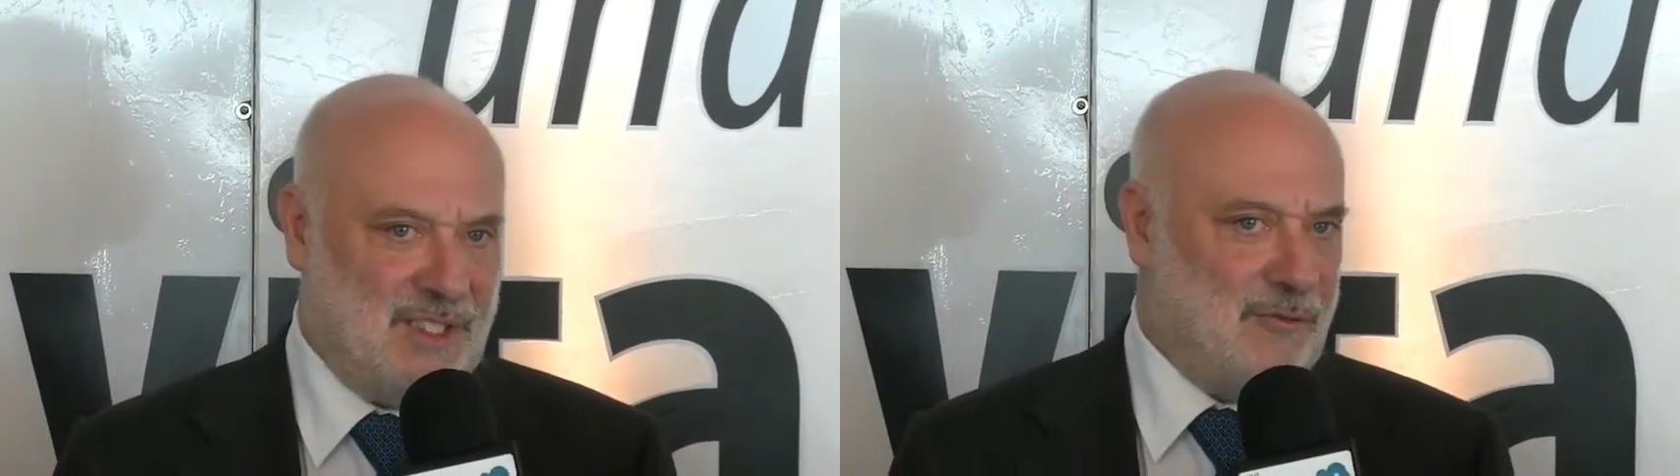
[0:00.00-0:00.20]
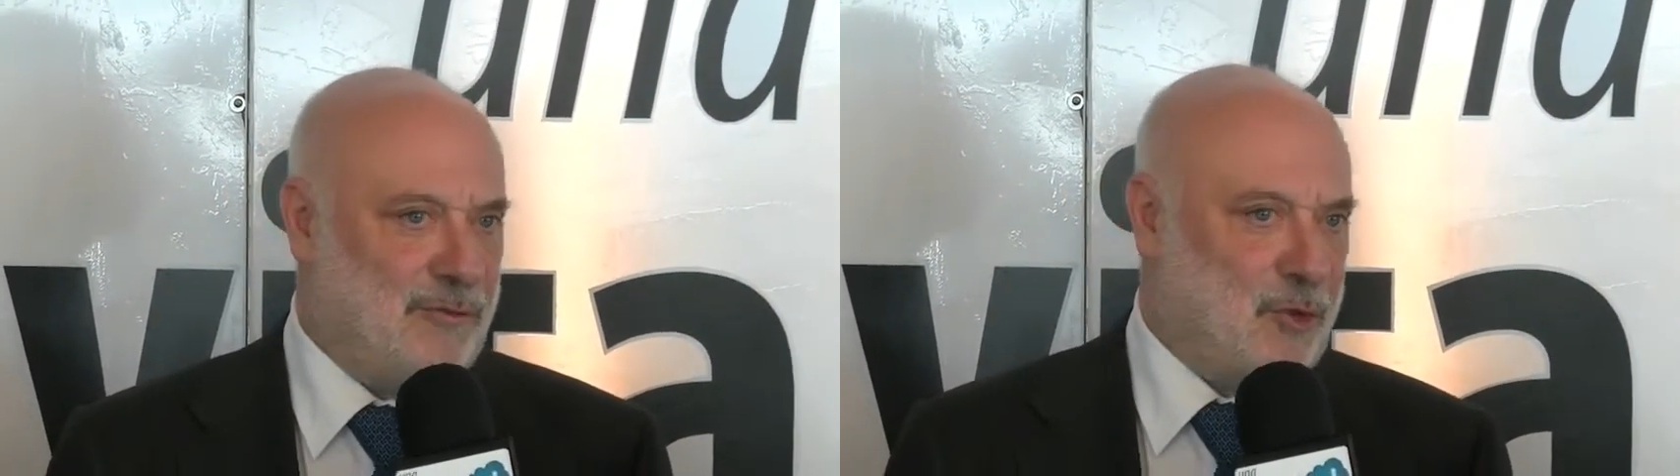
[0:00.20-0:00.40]

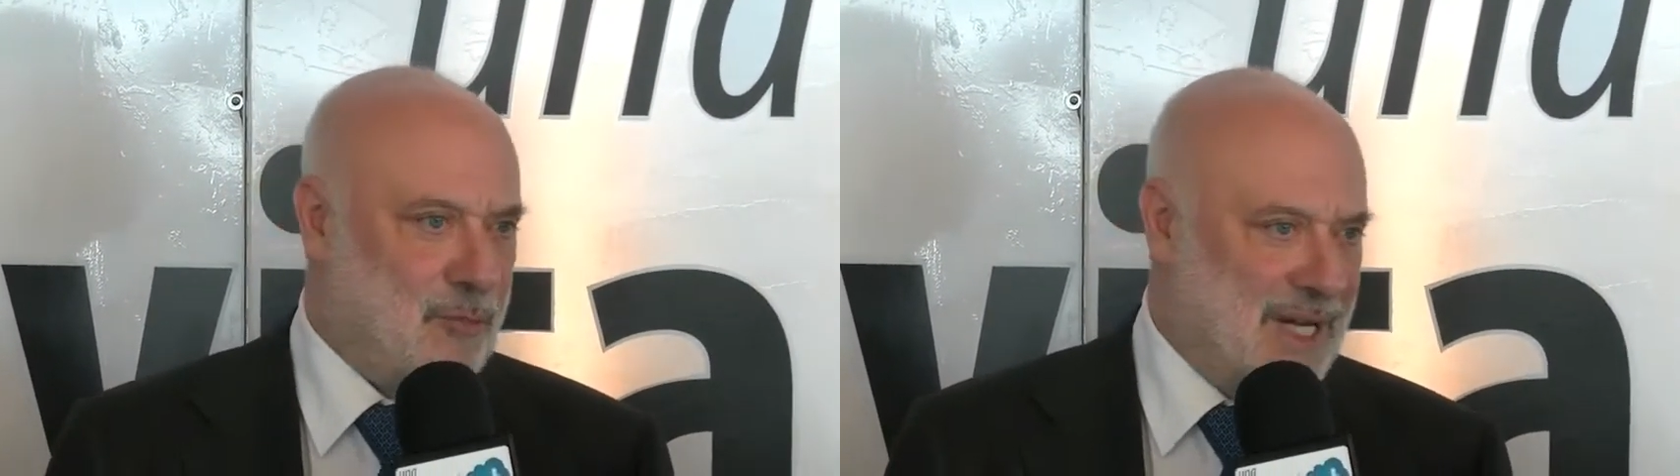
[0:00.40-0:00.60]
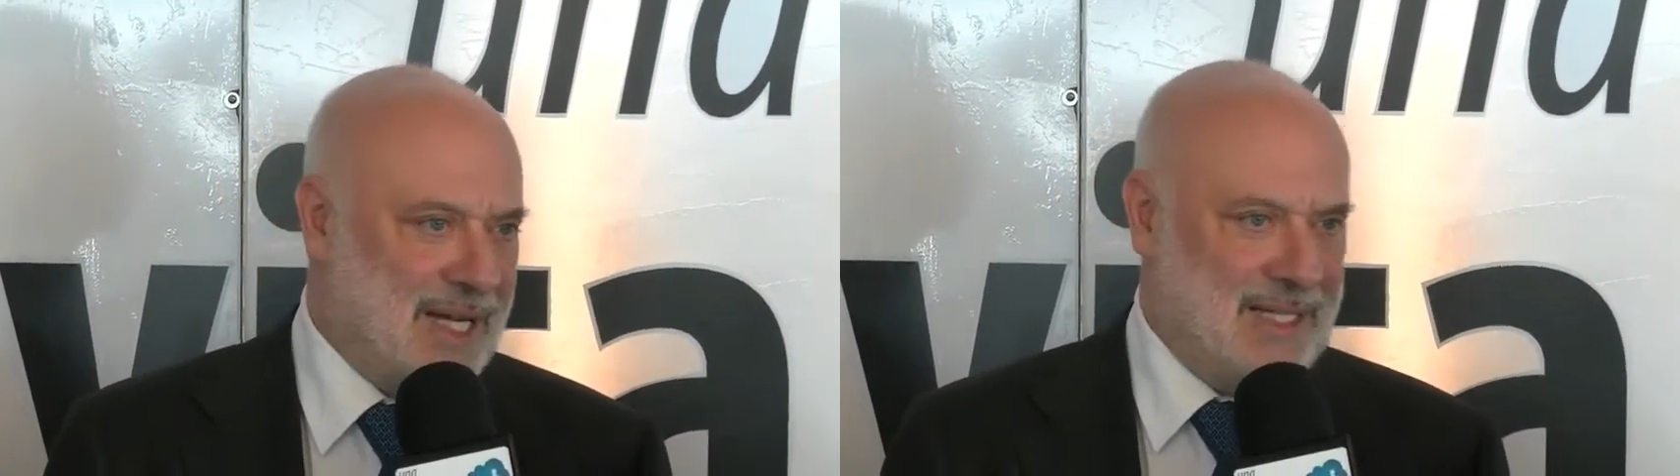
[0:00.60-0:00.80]

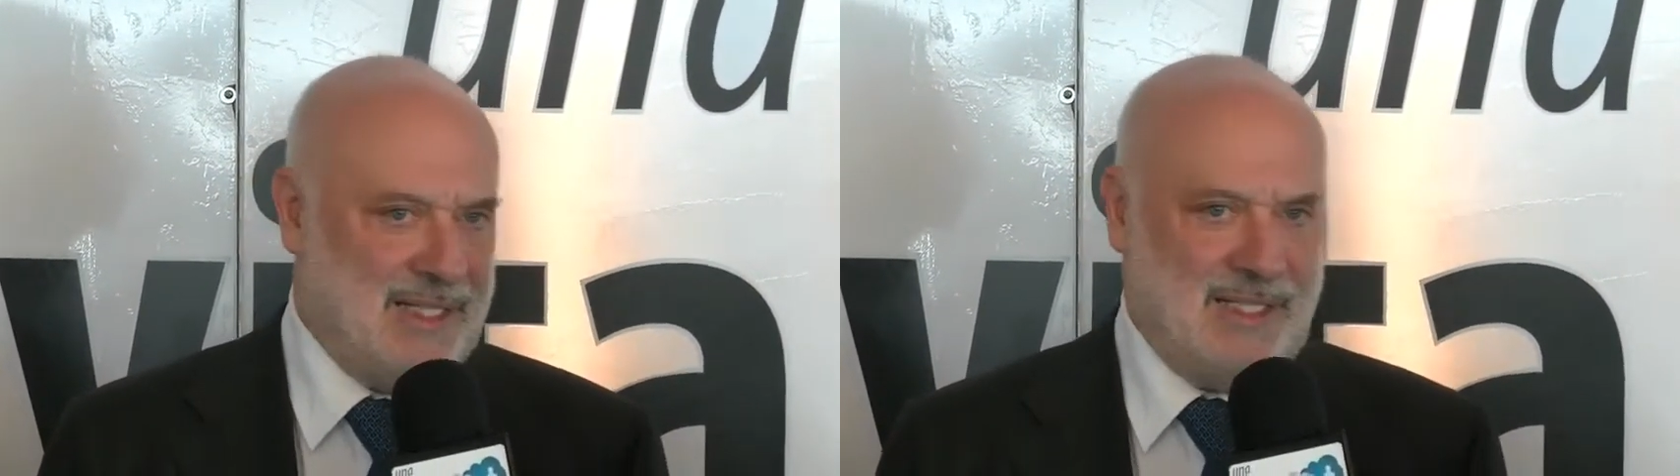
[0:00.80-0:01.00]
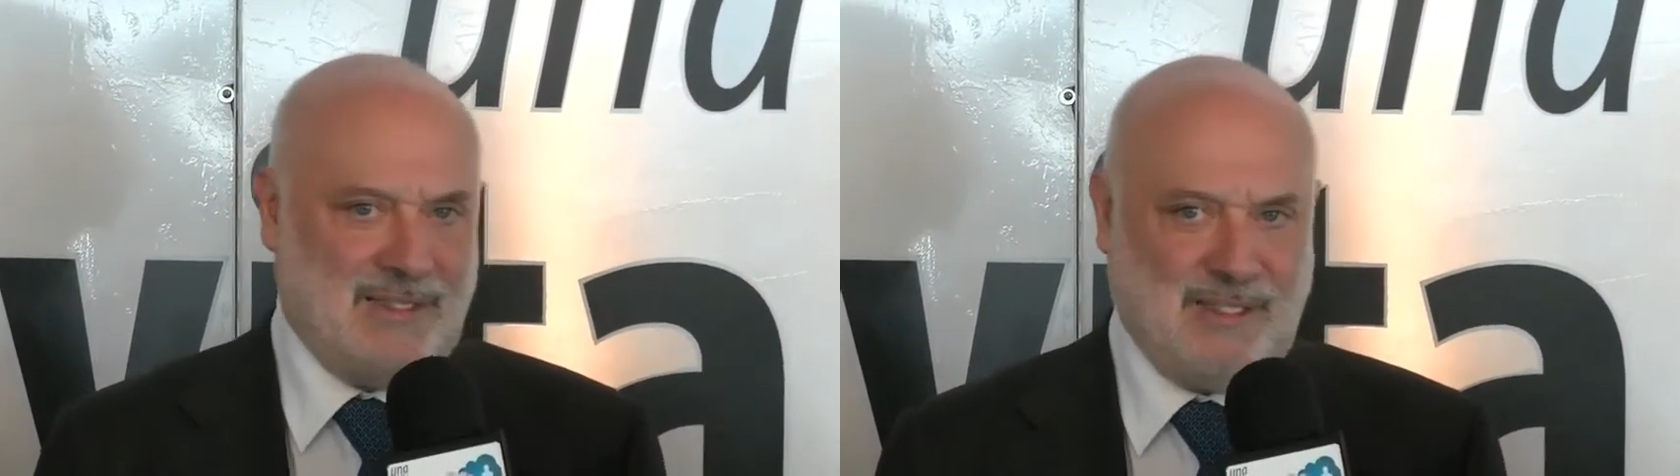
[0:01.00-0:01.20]

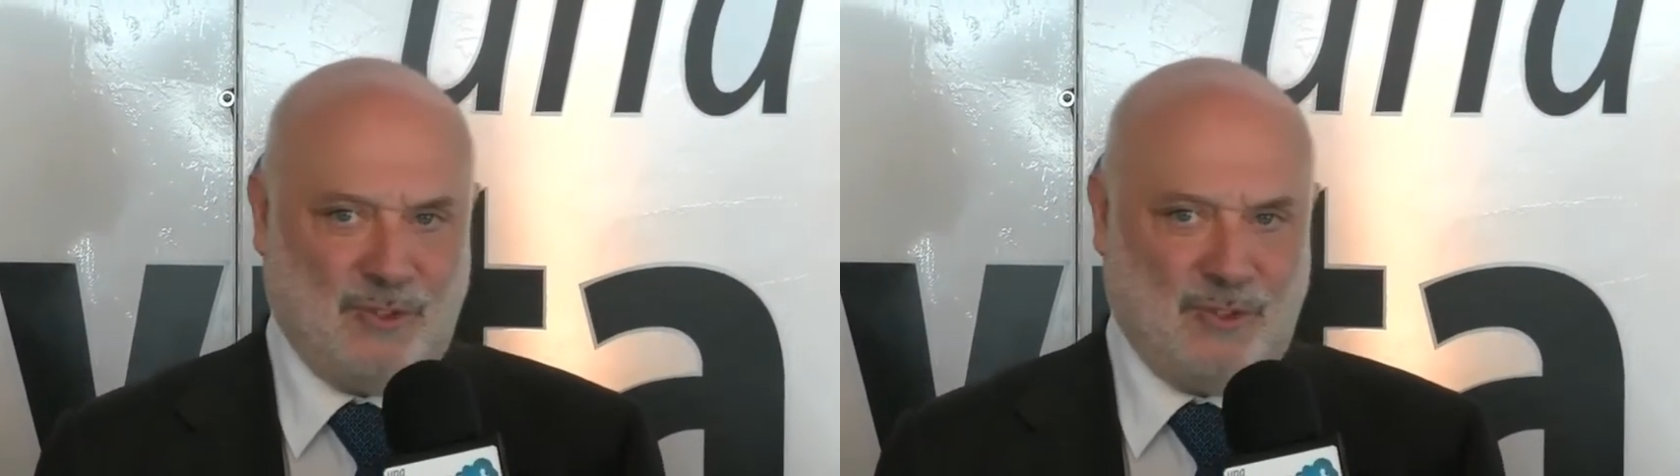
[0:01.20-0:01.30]
informali,